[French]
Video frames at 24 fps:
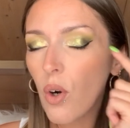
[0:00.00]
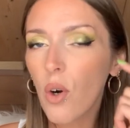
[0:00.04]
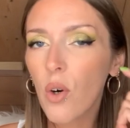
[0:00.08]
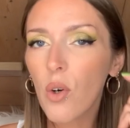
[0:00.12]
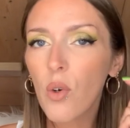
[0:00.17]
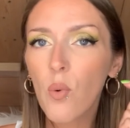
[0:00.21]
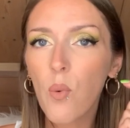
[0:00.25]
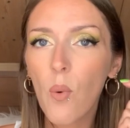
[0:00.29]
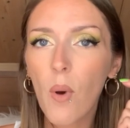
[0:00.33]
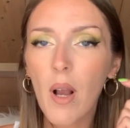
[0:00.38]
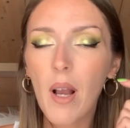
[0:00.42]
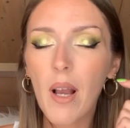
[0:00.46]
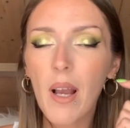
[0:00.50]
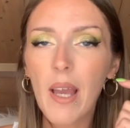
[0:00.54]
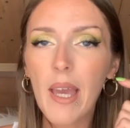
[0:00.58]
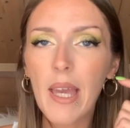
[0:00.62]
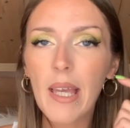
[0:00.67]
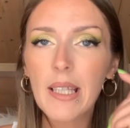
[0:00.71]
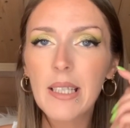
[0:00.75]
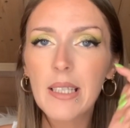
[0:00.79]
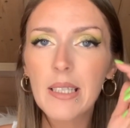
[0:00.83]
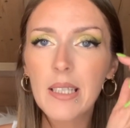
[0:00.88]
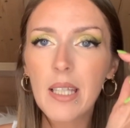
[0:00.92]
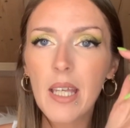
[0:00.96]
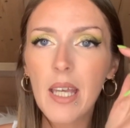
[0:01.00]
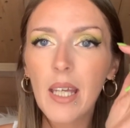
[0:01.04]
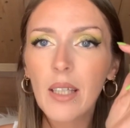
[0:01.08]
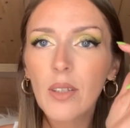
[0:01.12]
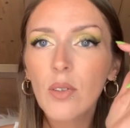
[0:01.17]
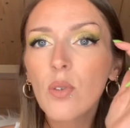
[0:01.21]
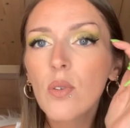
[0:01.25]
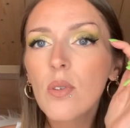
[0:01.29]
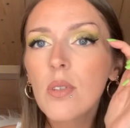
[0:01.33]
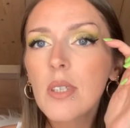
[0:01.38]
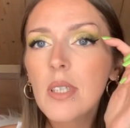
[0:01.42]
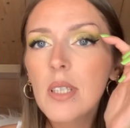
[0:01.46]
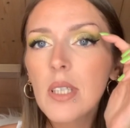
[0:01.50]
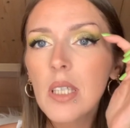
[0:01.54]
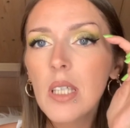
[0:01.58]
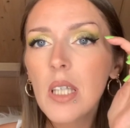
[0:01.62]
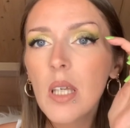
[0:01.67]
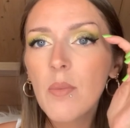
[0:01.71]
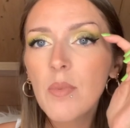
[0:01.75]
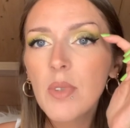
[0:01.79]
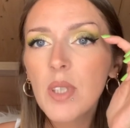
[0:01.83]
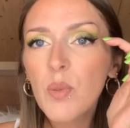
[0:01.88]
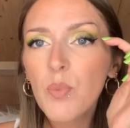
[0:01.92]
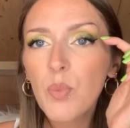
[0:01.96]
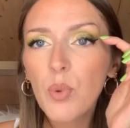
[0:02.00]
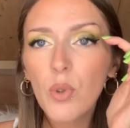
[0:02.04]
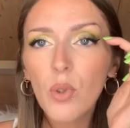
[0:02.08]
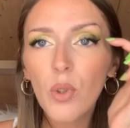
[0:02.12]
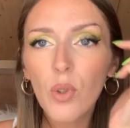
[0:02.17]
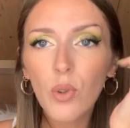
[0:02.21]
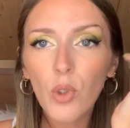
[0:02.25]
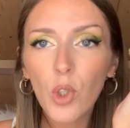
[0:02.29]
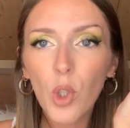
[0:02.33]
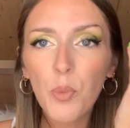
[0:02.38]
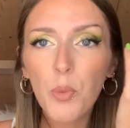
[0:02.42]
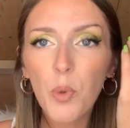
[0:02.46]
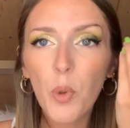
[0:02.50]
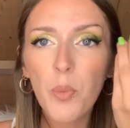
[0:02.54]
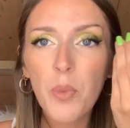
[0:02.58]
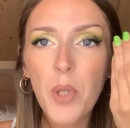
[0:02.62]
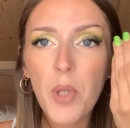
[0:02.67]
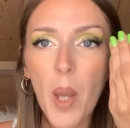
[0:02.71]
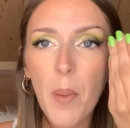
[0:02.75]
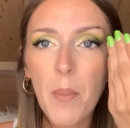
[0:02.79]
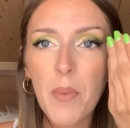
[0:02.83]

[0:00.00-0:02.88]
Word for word: en, coin externe, aussi un petit peu dans le creux de paupière,